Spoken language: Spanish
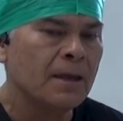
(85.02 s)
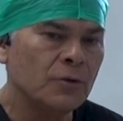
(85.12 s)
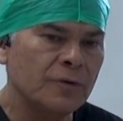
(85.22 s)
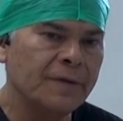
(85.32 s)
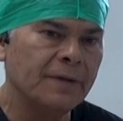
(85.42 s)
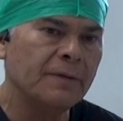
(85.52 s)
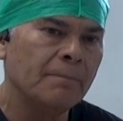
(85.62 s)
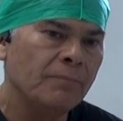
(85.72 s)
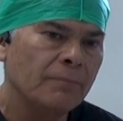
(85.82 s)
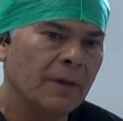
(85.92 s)
Entonces,
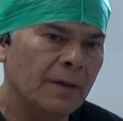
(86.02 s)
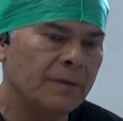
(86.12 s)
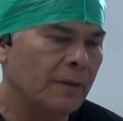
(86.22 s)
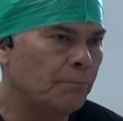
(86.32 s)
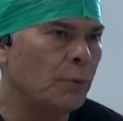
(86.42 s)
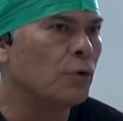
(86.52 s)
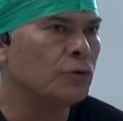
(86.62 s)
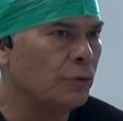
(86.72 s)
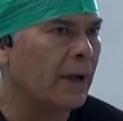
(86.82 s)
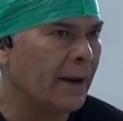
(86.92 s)
es
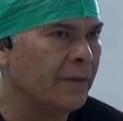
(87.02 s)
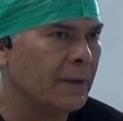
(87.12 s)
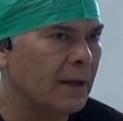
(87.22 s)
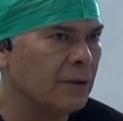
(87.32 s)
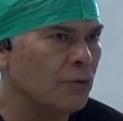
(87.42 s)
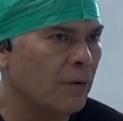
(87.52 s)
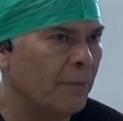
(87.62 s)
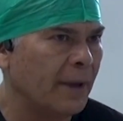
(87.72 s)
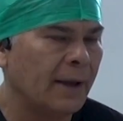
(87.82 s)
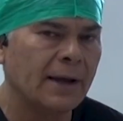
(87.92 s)
pocos lugares en
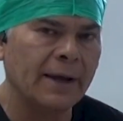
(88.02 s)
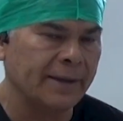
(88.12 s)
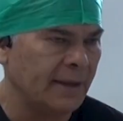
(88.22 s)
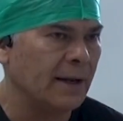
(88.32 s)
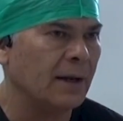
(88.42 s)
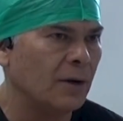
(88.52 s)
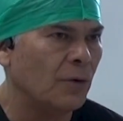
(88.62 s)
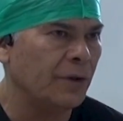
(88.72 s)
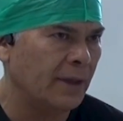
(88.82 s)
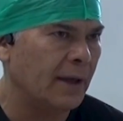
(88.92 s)
Latinoamérica que tienen
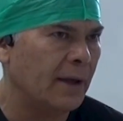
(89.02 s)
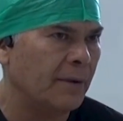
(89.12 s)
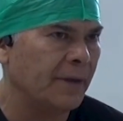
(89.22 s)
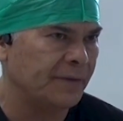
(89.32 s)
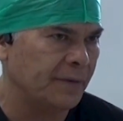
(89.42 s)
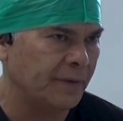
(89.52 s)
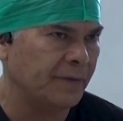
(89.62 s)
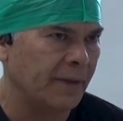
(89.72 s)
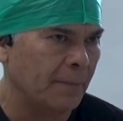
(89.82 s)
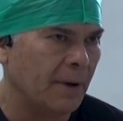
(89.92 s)
hoy día este
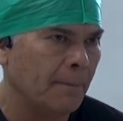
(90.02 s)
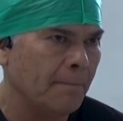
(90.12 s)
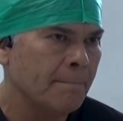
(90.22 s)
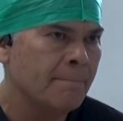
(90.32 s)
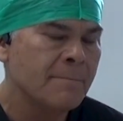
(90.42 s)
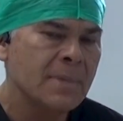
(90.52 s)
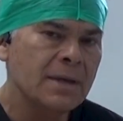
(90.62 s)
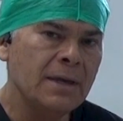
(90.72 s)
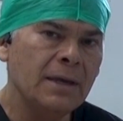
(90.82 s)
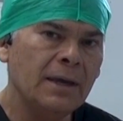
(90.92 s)
sistema.
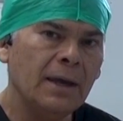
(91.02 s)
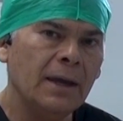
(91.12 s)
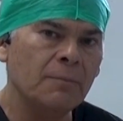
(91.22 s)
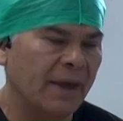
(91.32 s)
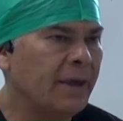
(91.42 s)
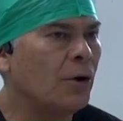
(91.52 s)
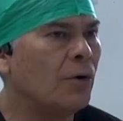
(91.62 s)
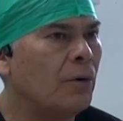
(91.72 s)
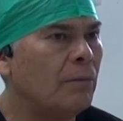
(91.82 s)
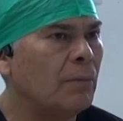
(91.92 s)
Y en
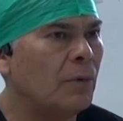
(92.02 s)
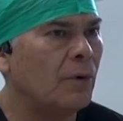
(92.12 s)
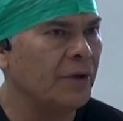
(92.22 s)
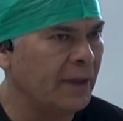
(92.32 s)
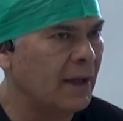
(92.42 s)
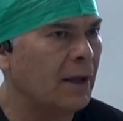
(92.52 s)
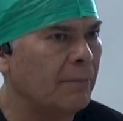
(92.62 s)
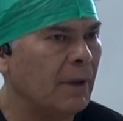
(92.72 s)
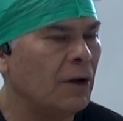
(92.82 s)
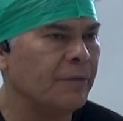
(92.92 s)
México Hoy día
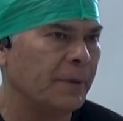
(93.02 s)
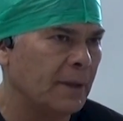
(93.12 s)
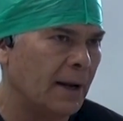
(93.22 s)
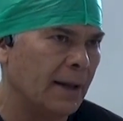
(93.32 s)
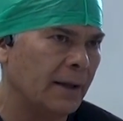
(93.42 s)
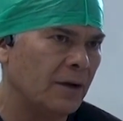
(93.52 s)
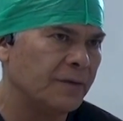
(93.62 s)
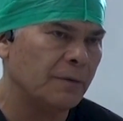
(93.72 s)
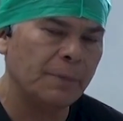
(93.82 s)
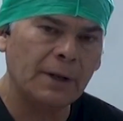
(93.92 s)
el Hospital Ángeles
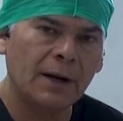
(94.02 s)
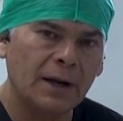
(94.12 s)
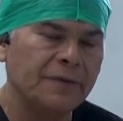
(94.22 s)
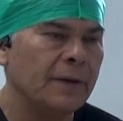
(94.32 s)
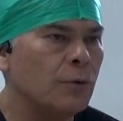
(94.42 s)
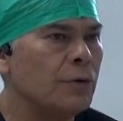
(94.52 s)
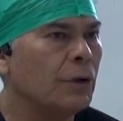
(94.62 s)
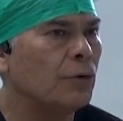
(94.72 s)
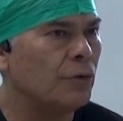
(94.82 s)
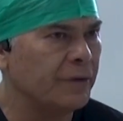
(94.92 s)
del Pedregal es el
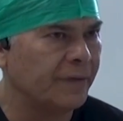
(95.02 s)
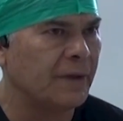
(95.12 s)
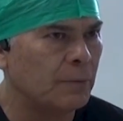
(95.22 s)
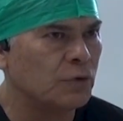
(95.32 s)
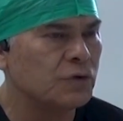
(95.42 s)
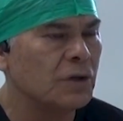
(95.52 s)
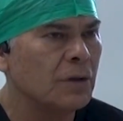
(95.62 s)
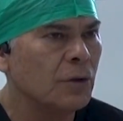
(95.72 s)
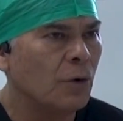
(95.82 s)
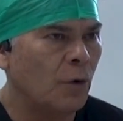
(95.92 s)
único donde estamos
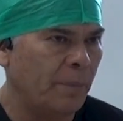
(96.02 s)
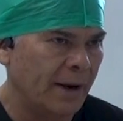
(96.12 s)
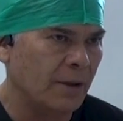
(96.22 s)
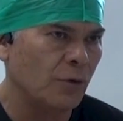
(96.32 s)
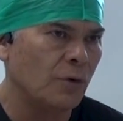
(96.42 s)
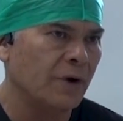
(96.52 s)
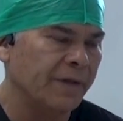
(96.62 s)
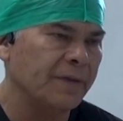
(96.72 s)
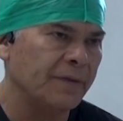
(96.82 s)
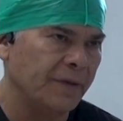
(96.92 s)
operando con
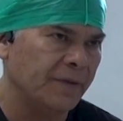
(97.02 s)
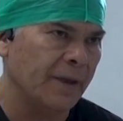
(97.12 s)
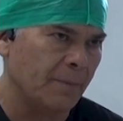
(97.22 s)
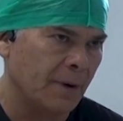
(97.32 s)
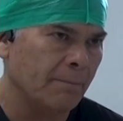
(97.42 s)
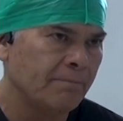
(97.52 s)
este sistema.